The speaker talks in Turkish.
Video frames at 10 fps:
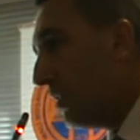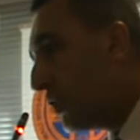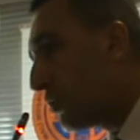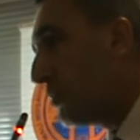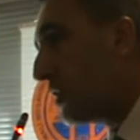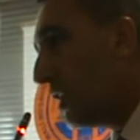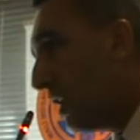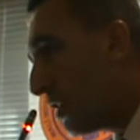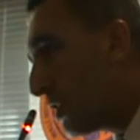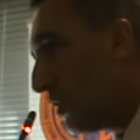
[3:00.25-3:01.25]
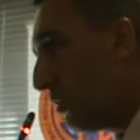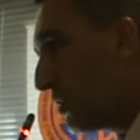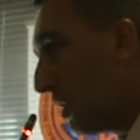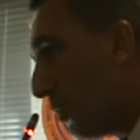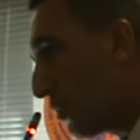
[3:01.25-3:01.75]
hiçbir ileri
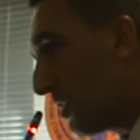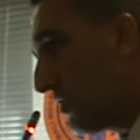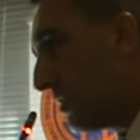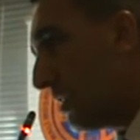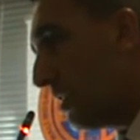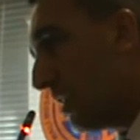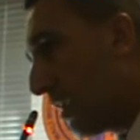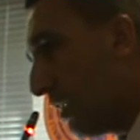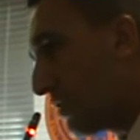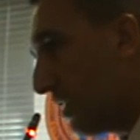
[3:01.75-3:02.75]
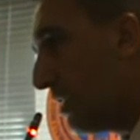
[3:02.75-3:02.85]
de, demokraside de yer alacağına